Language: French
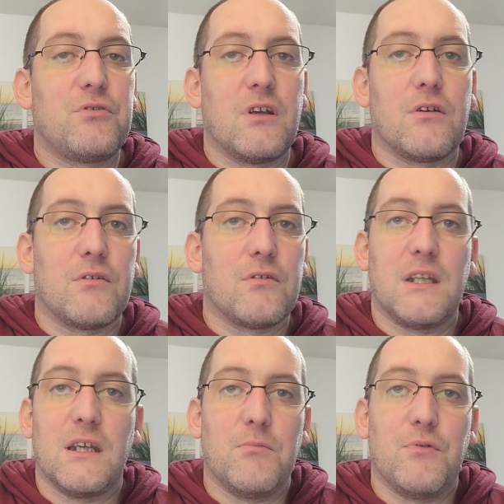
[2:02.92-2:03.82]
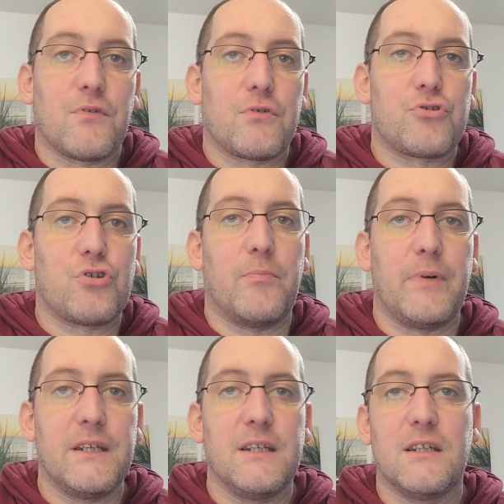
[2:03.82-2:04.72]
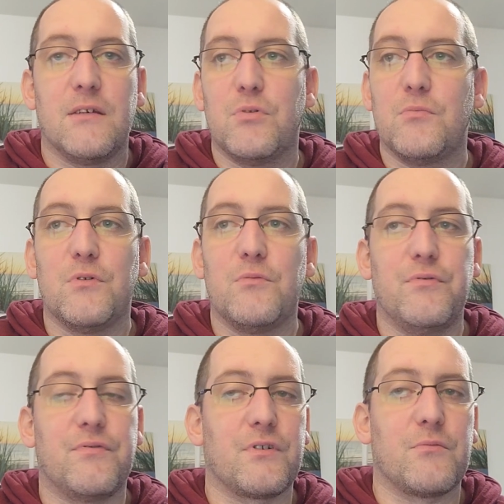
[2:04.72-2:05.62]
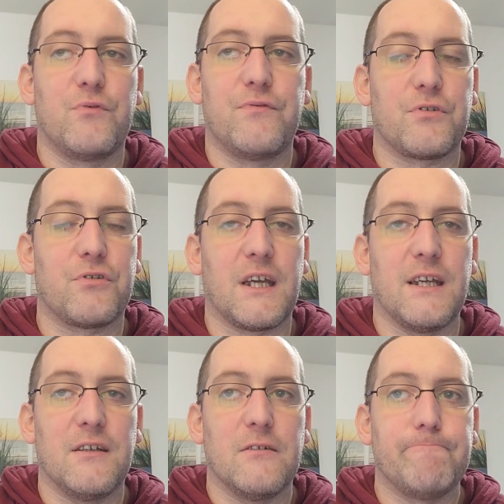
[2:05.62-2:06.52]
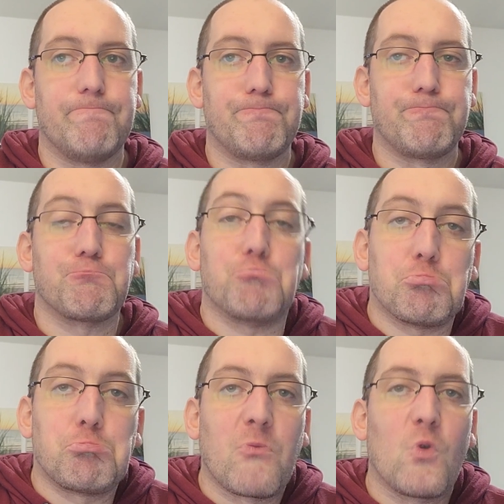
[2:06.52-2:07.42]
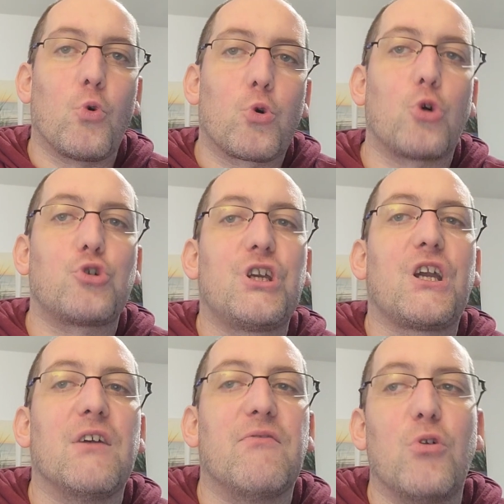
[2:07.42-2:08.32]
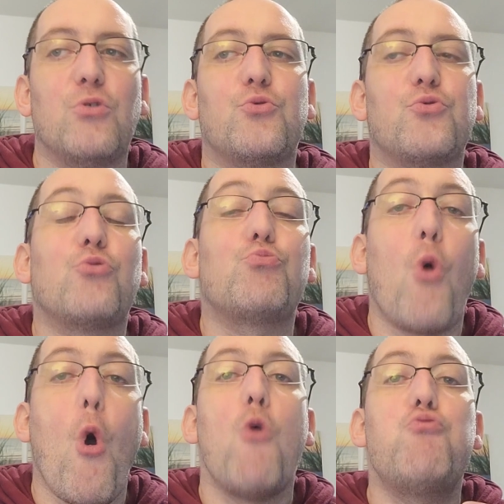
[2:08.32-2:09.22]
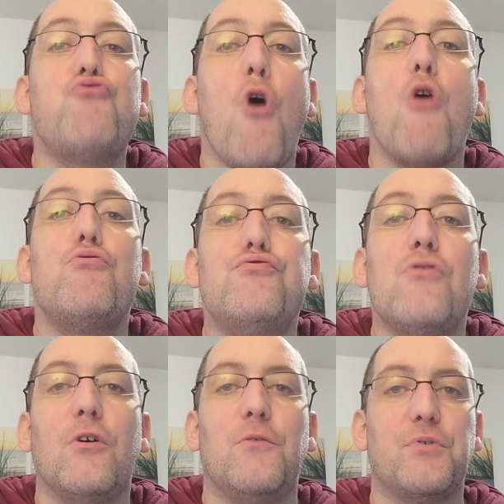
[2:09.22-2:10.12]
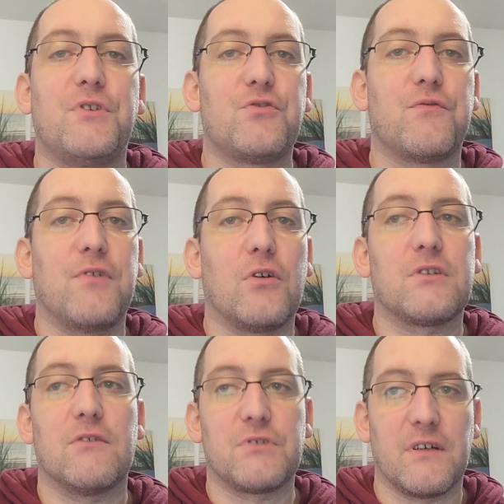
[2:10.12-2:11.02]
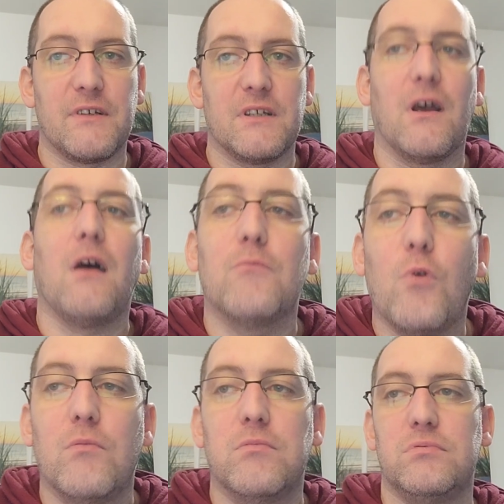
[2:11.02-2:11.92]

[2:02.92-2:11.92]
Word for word: que euh, des buveurs de champagne et des bobos bouffeurs, de graines. Hein. Donc quand je dis révolte, une petite soufflante, là, vous savez. Hein, bon.